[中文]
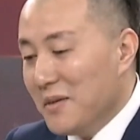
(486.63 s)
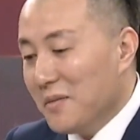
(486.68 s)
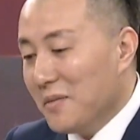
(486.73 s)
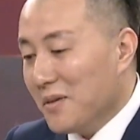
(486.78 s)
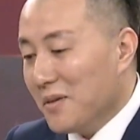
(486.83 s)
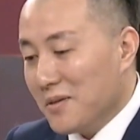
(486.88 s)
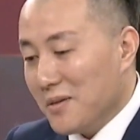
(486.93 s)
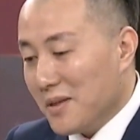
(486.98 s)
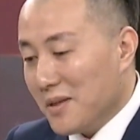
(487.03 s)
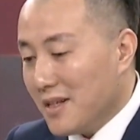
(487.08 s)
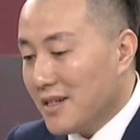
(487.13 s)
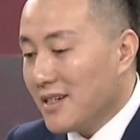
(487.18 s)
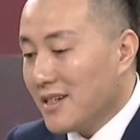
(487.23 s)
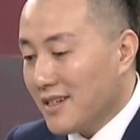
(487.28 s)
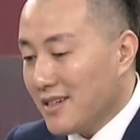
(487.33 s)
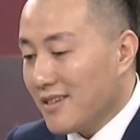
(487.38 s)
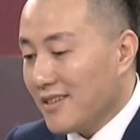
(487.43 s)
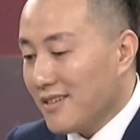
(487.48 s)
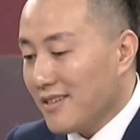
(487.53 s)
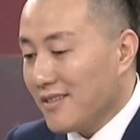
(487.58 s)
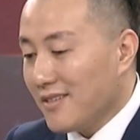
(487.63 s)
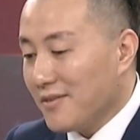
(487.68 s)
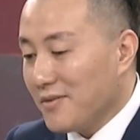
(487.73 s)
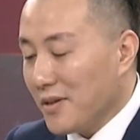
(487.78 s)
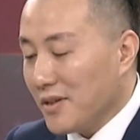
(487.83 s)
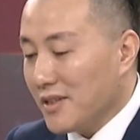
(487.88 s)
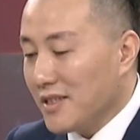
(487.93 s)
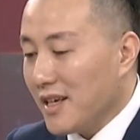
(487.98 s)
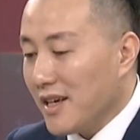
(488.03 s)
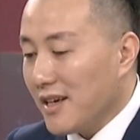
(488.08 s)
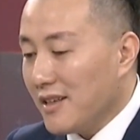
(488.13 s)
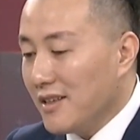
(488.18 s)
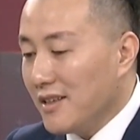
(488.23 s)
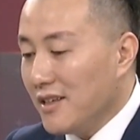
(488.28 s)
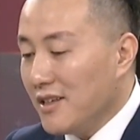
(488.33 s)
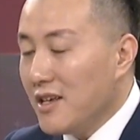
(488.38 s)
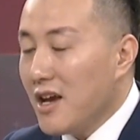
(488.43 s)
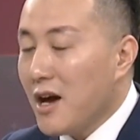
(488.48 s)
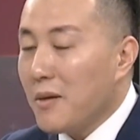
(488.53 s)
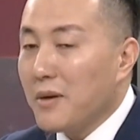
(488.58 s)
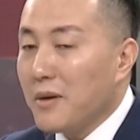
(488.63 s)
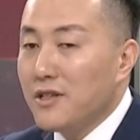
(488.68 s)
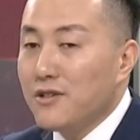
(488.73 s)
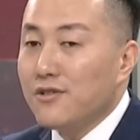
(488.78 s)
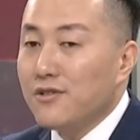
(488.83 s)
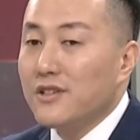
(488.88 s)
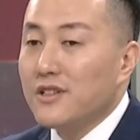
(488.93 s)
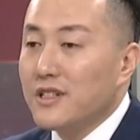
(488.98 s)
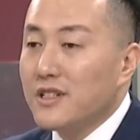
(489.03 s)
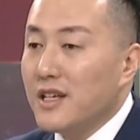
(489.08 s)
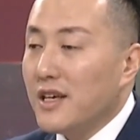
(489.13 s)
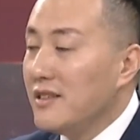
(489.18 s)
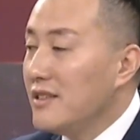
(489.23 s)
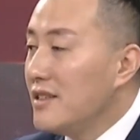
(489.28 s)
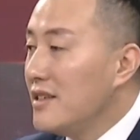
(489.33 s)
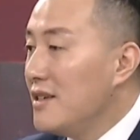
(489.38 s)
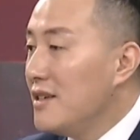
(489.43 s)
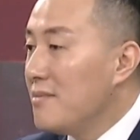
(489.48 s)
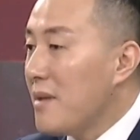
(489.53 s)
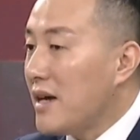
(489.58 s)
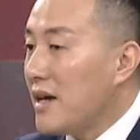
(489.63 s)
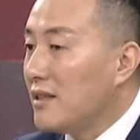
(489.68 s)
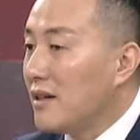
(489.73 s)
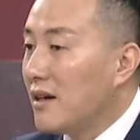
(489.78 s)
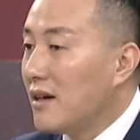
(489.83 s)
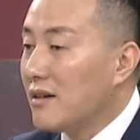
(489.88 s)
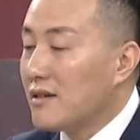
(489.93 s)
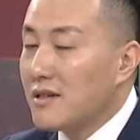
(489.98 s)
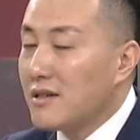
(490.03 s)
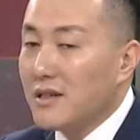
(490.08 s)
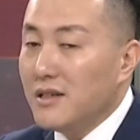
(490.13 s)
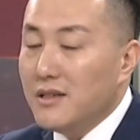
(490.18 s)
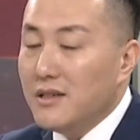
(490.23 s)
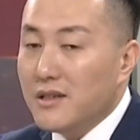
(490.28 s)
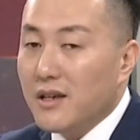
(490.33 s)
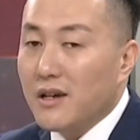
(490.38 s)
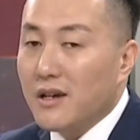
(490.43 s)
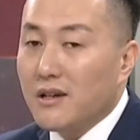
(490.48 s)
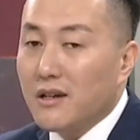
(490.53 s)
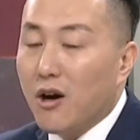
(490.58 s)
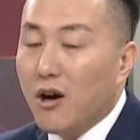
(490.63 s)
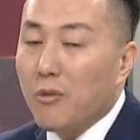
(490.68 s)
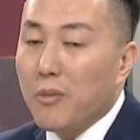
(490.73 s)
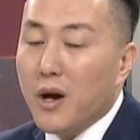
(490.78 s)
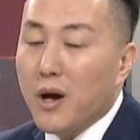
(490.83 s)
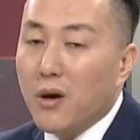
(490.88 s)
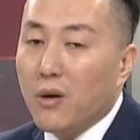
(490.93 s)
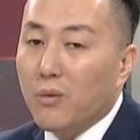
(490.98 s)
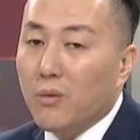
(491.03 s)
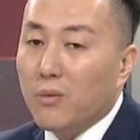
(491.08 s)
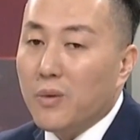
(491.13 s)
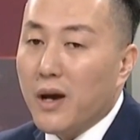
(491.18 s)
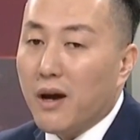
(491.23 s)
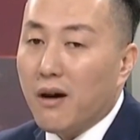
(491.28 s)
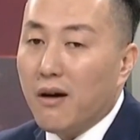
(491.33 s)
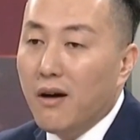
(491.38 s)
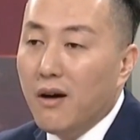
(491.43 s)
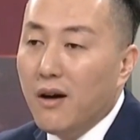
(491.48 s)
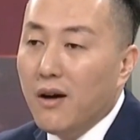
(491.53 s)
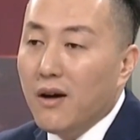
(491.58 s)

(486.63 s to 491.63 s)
我觉得这是风险。你要么就是前期买的是一些高标股票，